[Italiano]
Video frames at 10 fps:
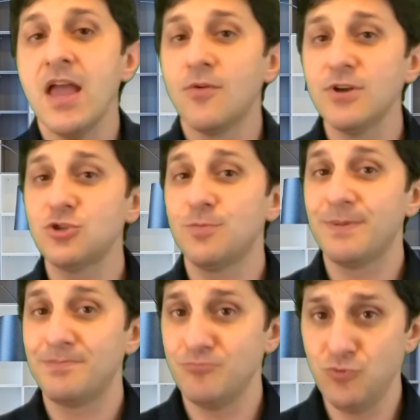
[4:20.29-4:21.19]
Questo
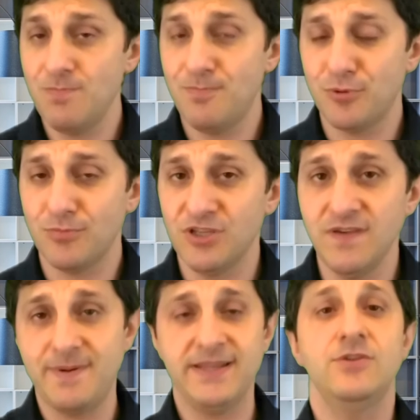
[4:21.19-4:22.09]
per due
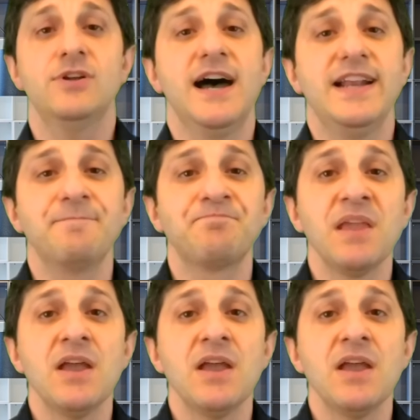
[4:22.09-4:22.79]
motivi particolari.